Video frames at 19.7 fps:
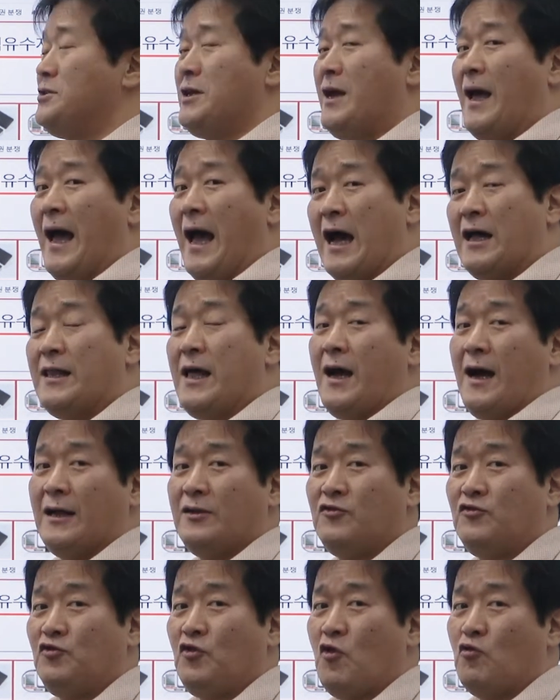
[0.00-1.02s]
이제 하나
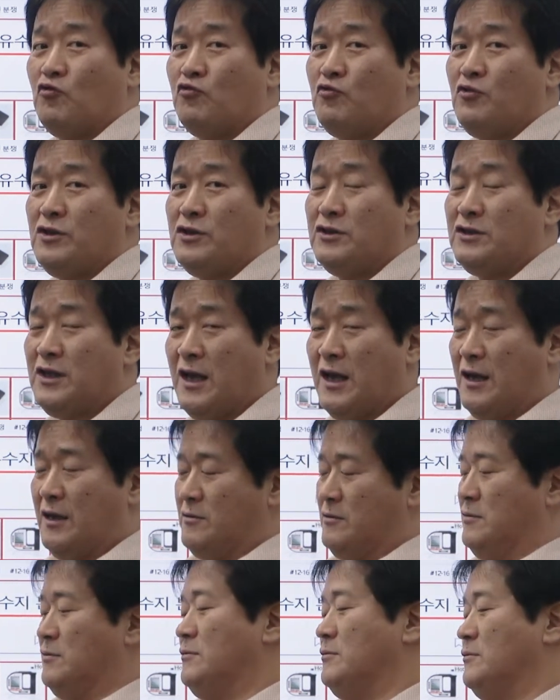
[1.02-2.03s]
같은 경우도
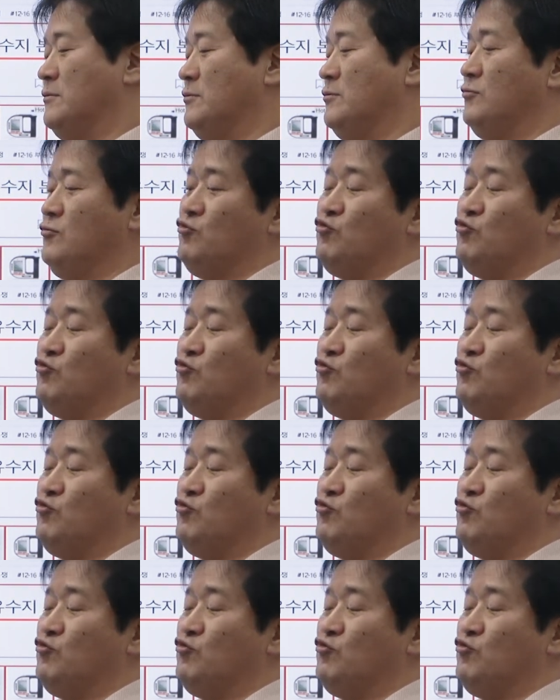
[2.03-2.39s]
이제 그